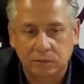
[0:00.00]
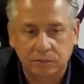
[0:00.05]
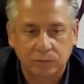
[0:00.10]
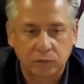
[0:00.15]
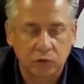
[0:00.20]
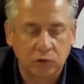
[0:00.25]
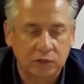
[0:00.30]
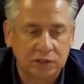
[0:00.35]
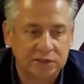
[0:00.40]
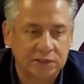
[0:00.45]
lo
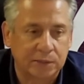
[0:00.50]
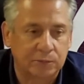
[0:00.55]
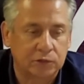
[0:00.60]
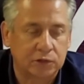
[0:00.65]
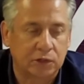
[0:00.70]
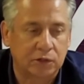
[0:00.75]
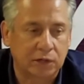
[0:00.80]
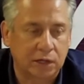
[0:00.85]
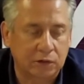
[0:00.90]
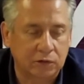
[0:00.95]
decíamos
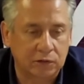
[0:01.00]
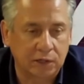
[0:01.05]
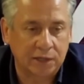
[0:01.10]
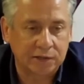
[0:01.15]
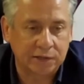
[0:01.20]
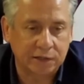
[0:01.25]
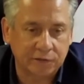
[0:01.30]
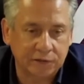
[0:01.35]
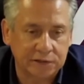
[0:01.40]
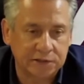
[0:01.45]
ahora con la
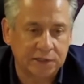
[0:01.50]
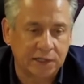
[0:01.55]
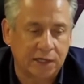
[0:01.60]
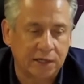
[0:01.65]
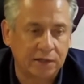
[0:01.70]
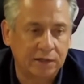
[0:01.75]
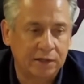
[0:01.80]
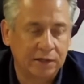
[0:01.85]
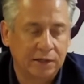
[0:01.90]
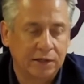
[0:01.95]
entrevista
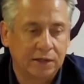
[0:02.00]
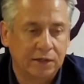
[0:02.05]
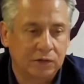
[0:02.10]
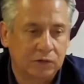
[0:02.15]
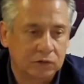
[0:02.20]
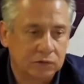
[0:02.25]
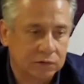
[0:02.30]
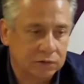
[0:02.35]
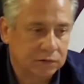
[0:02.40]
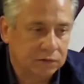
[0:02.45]

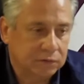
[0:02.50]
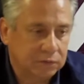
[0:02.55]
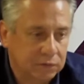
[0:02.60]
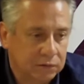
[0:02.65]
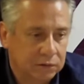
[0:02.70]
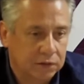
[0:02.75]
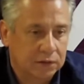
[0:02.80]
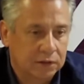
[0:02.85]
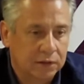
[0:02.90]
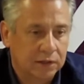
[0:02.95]
con
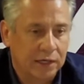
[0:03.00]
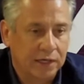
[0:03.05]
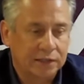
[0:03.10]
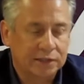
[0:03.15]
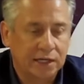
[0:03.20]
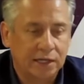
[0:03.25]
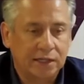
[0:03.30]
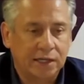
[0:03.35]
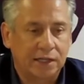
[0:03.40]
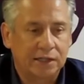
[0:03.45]
el
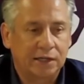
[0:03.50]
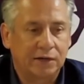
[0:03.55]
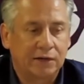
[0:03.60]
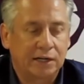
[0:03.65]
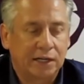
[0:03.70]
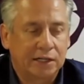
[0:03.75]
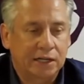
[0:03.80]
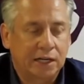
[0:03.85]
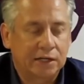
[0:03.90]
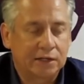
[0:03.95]
exalcalde de
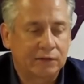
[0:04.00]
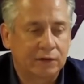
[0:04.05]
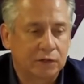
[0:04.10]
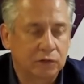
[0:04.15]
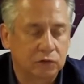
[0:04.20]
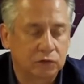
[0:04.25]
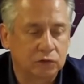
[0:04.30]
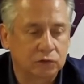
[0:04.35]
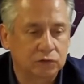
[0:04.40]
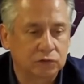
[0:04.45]
Belén Aníbal Hoyos,